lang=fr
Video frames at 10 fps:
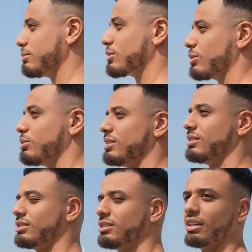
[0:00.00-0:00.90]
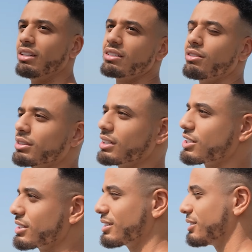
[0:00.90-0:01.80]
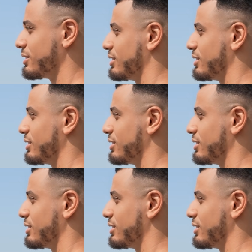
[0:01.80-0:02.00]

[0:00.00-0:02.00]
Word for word: Parce que oui, il y a des avantages à ça.